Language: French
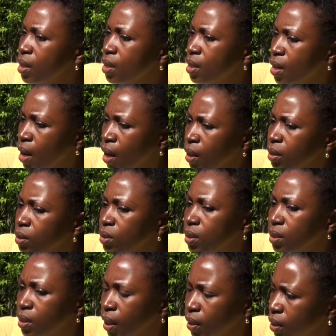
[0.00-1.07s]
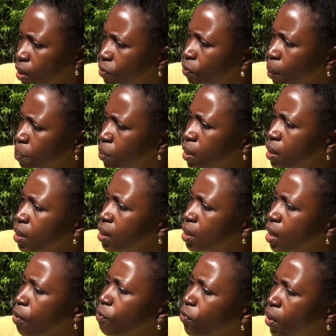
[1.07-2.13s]
il y a certaines familles
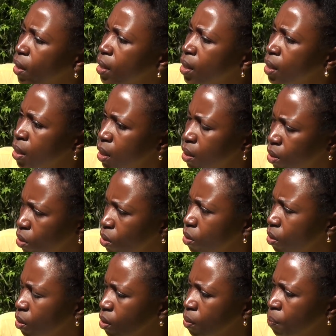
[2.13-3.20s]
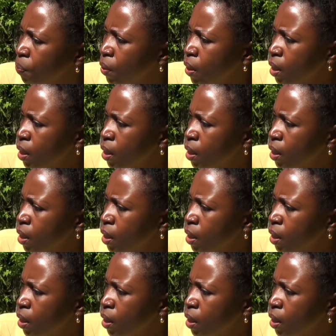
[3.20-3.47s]
qui envoyaient euh,